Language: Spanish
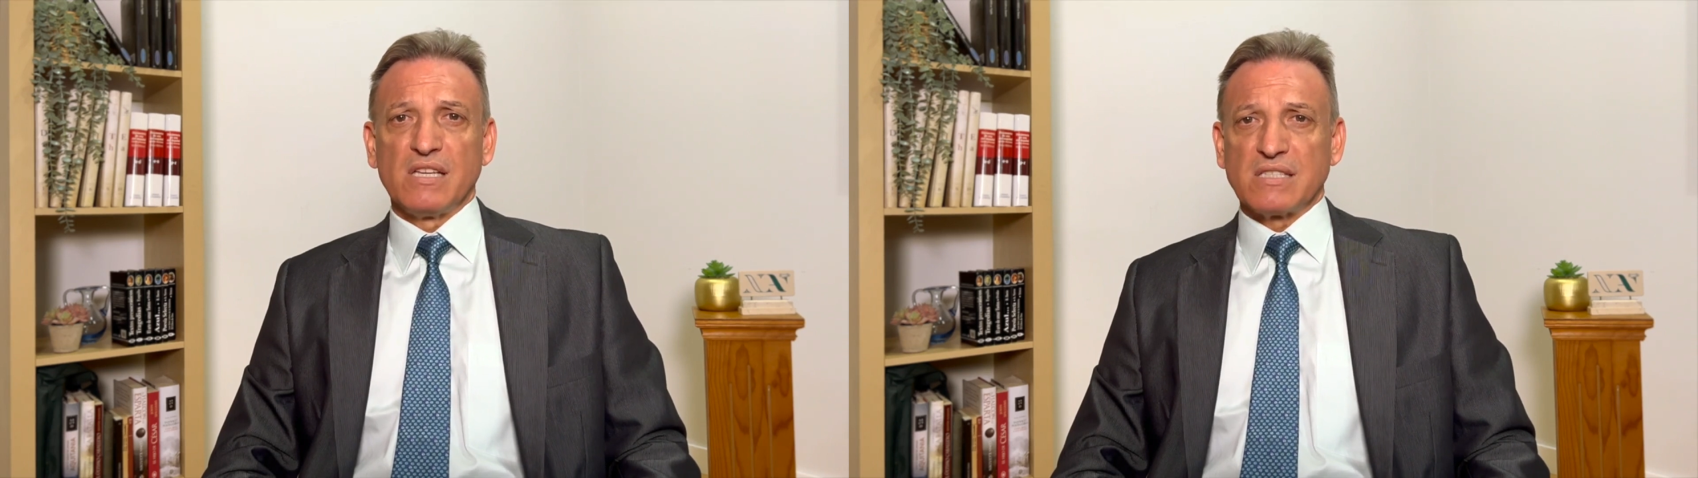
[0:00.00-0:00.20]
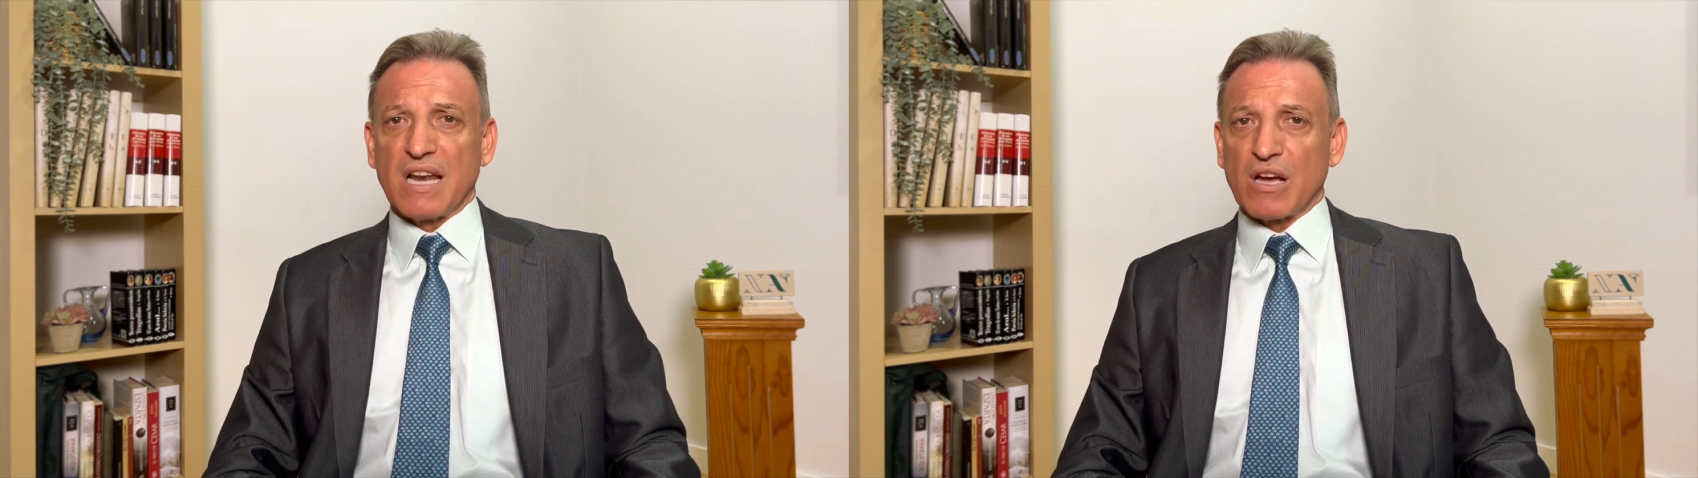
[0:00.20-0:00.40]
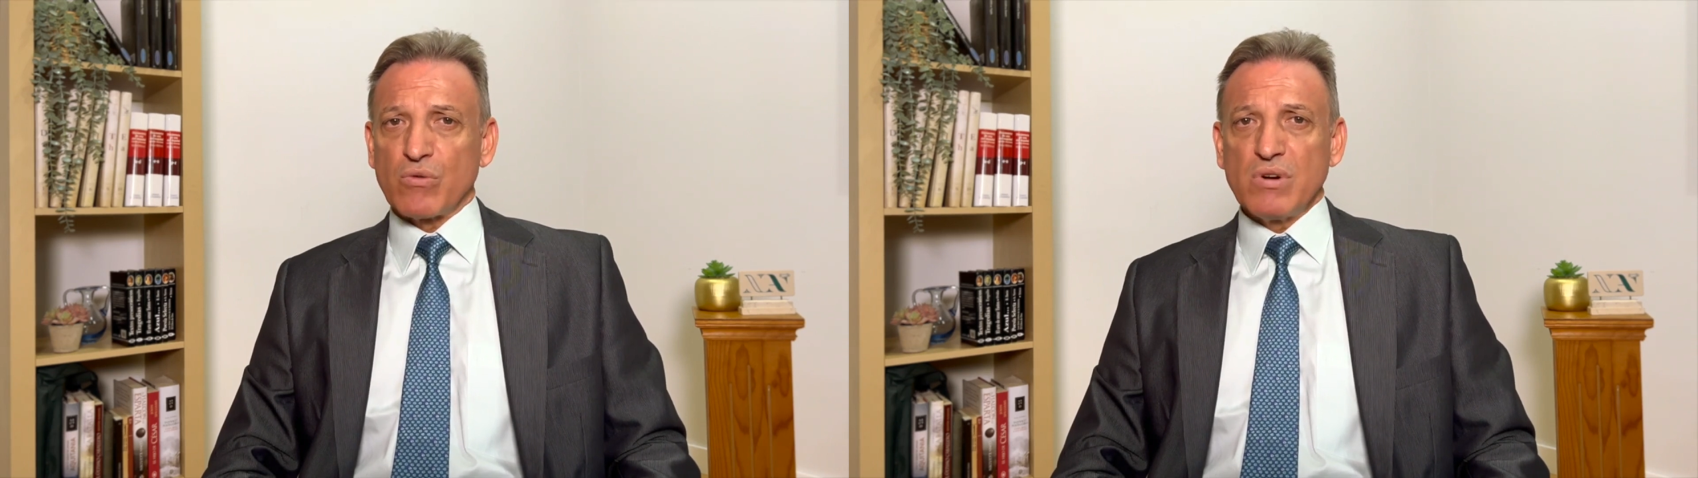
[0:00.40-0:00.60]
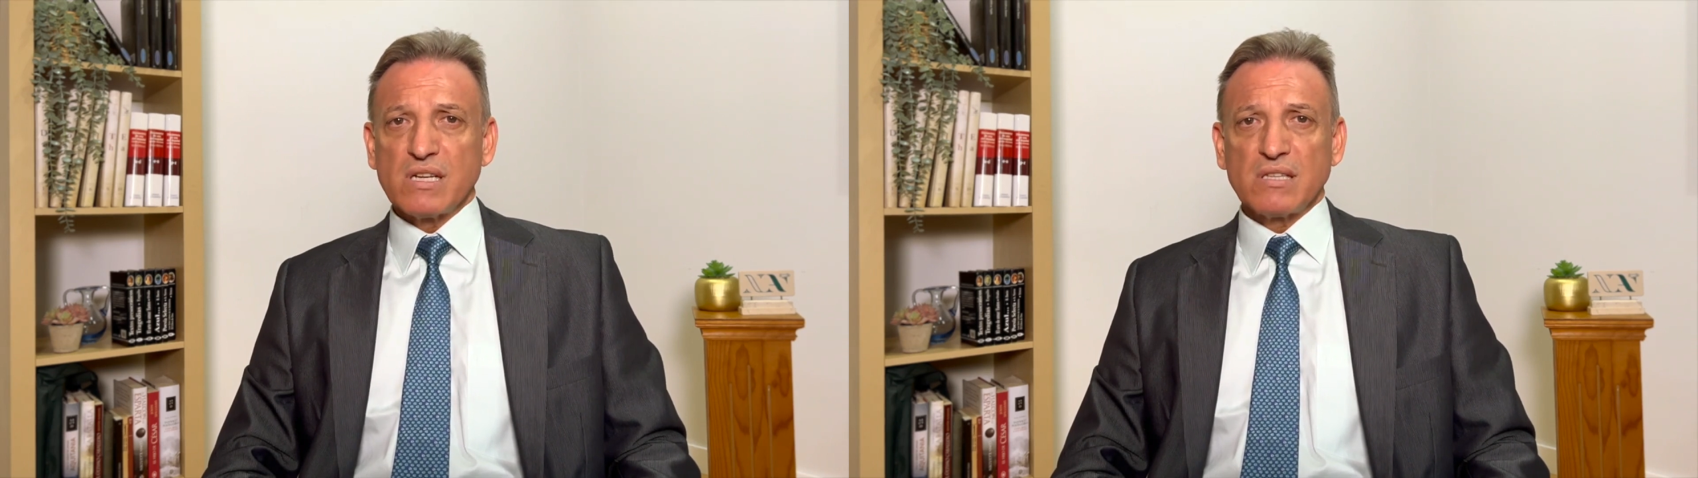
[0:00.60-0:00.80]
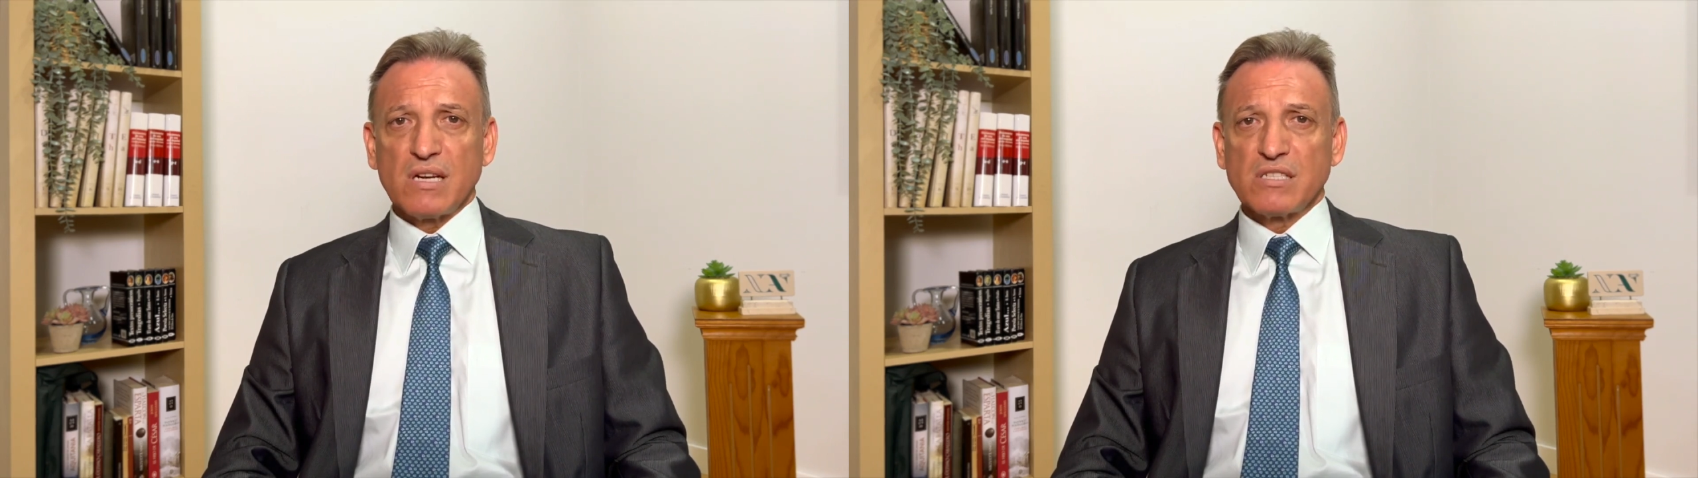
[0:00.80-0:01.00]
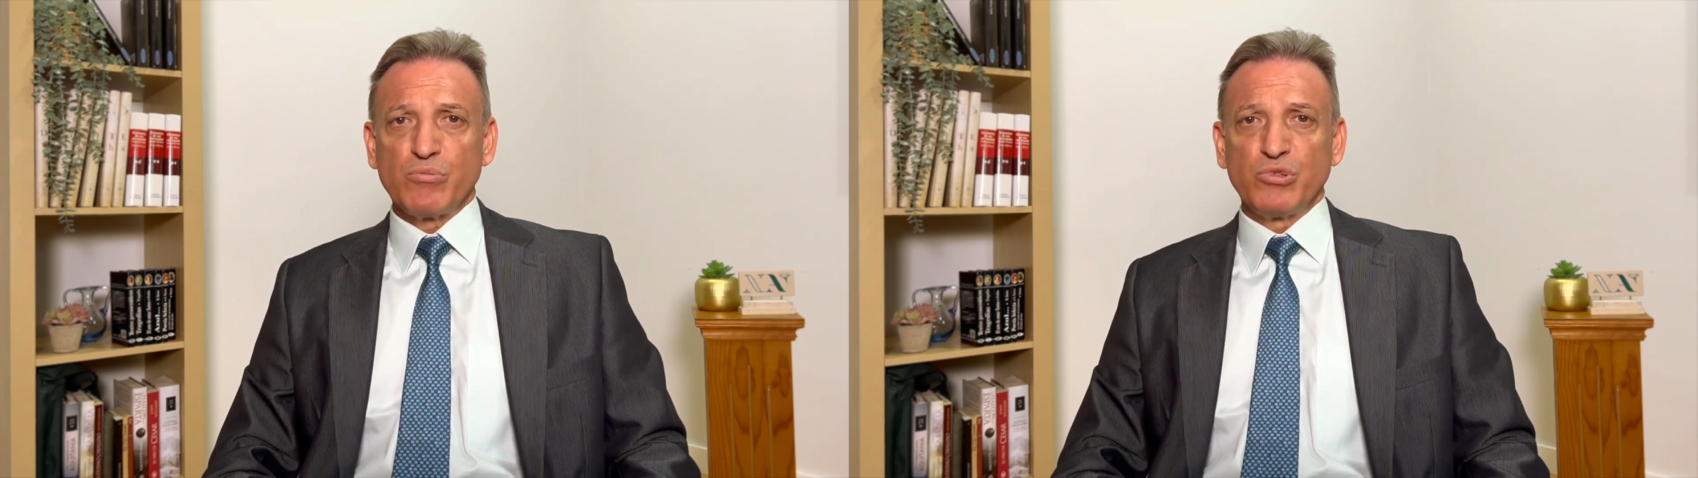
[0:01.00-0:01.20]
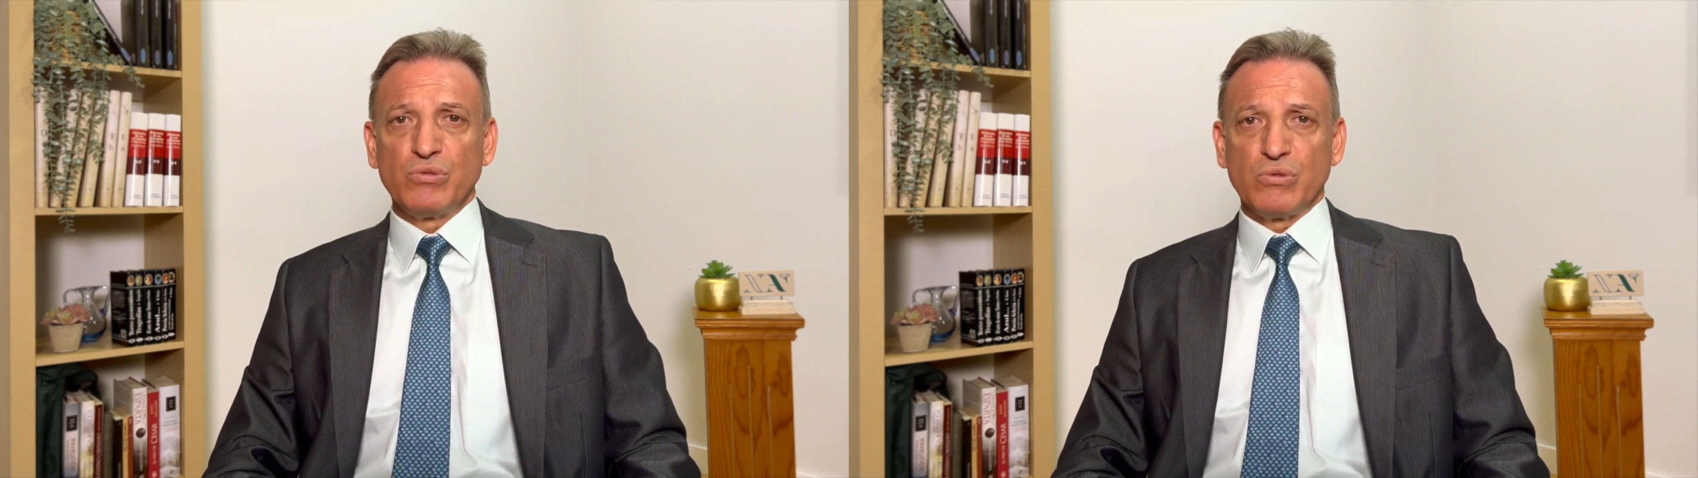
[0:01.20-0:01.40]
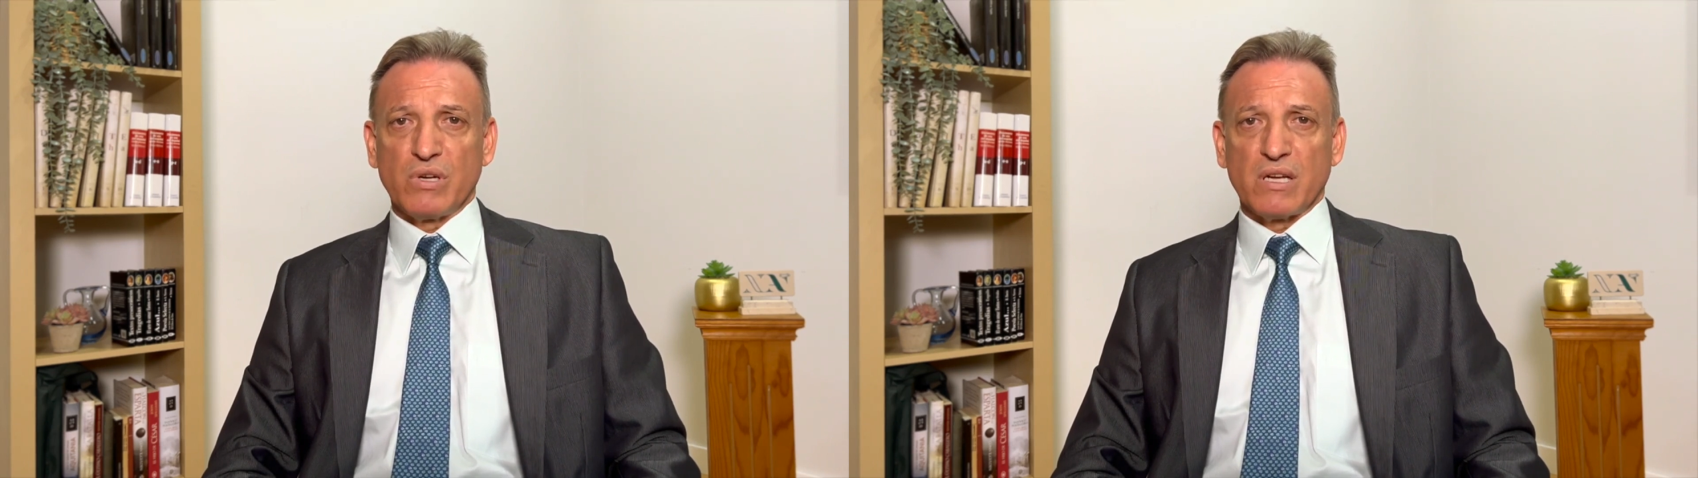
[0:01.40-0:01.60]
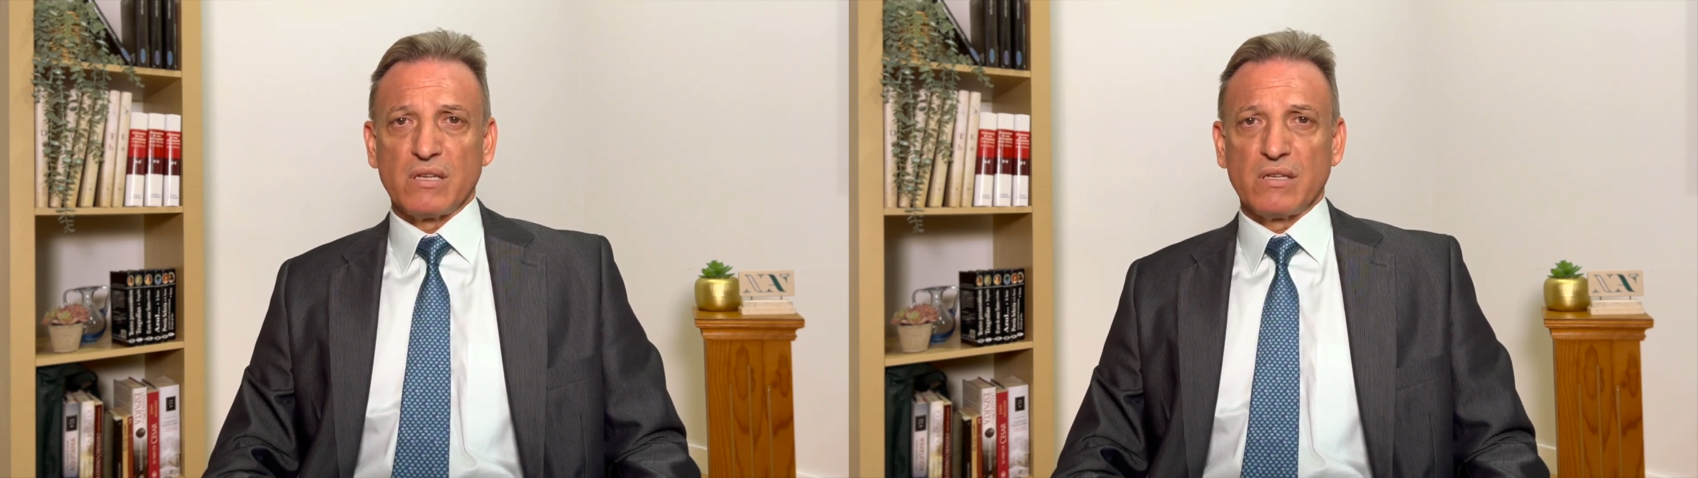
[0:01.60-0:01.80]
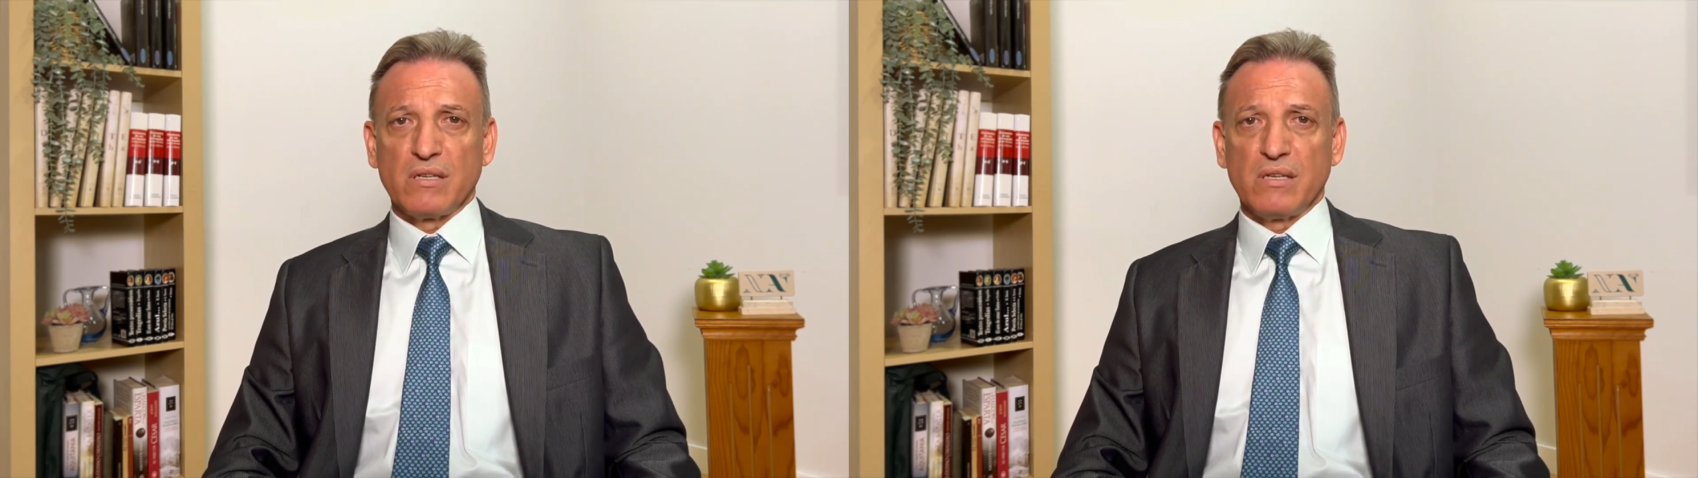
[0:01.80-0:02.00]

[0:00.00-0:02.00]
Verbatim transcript: desde la cuna hasta la sepultura.